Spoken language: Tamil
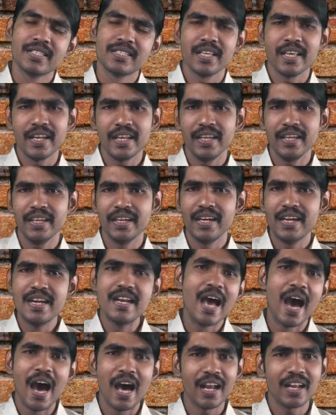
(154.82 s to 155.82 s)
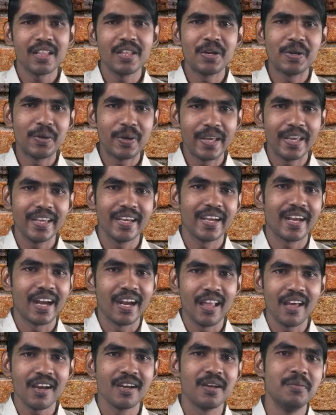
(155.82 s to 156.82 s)
சரி நாரதருடைய
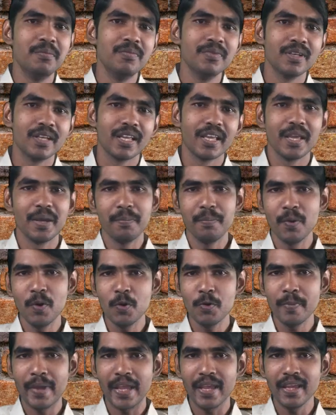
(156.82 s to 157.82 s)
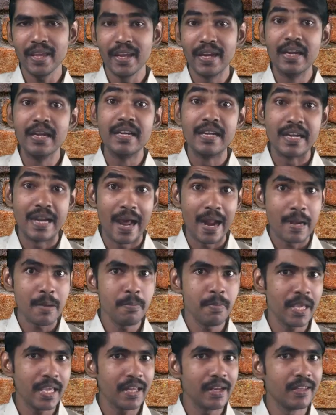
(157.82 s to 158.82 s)
கலகம் எப்பவுமே
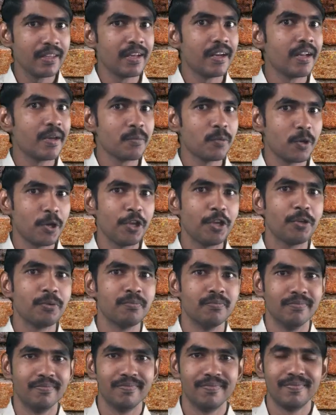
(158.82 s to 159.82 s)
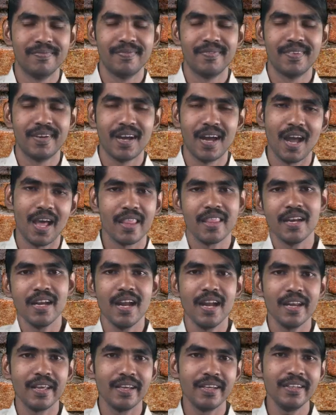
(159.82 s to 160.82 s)
நன்மையில் தானே முடியும்
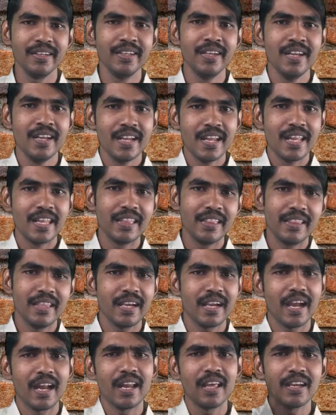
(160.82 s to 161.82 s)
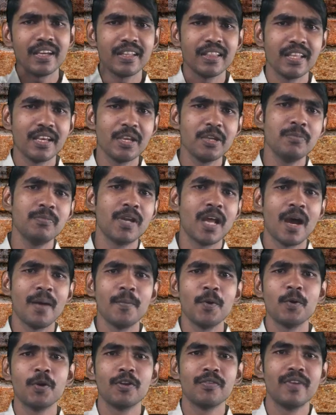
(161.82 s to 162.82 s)
அதனால இந்த கலகத்தையும்
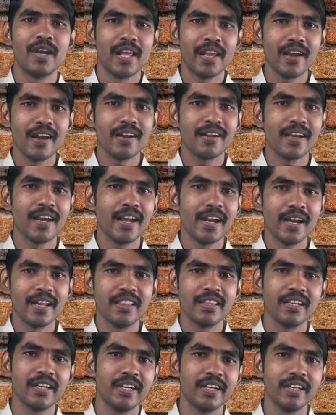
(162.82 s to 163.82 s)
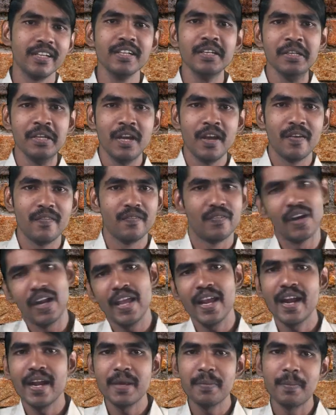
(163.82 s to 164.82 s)
நாம ஒரு விளையாட்டா எடுத்துக்கிட்டு
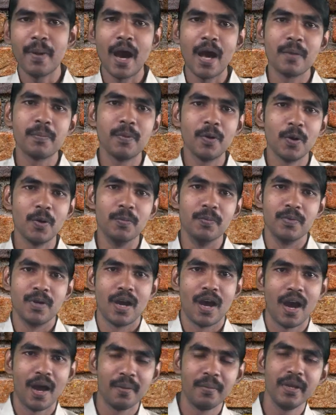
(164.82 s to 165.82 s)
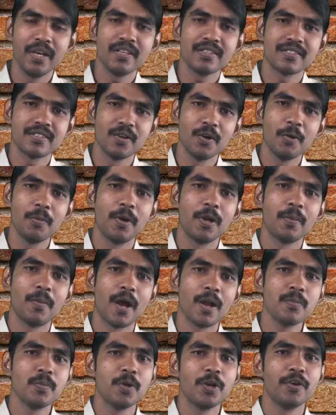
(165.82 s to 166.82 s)
விளையாடி பார்ப்போம் அப்படின்னு
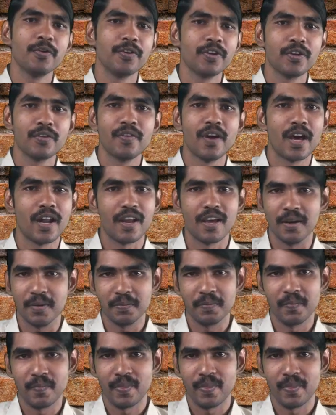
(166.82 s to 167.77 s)
சிவபெருமான் முடிவுக்கு வாரார்